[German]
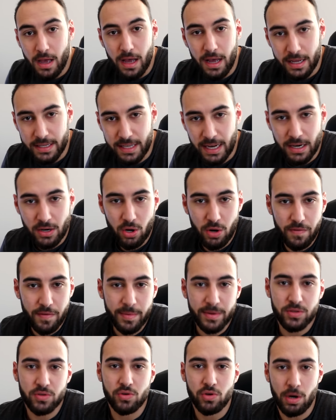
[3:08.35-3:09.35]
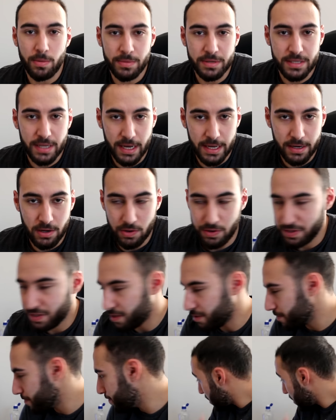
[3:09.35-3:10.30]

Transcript: Äh, dann kommen wir mal zu Kommentaren, Leute.